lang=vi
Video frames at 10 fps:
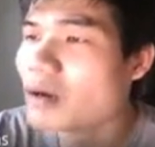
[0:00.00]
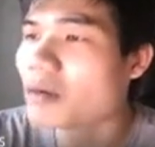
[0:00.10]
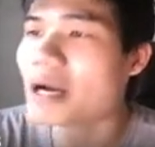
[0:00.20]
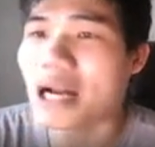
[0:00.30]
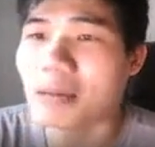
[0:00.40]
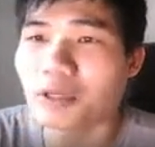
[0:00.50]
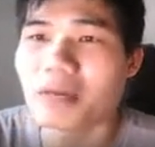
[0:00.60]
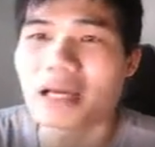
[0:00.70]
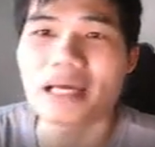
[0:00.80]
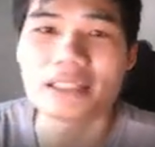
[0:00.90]
cầu các bạn làm tranh
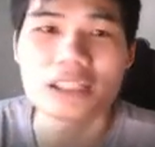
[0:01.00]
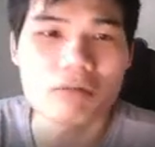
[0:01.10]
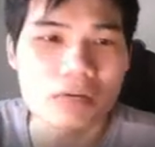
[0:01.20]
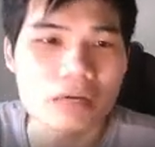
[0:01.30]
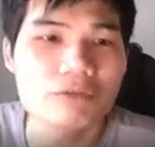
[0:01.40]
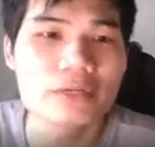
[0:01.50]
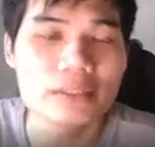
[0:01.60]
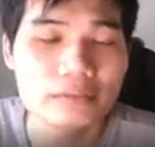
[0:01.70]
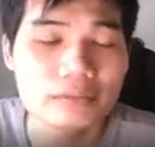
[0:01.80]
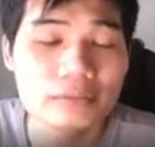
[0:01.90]
bài này trong vòng năm phút.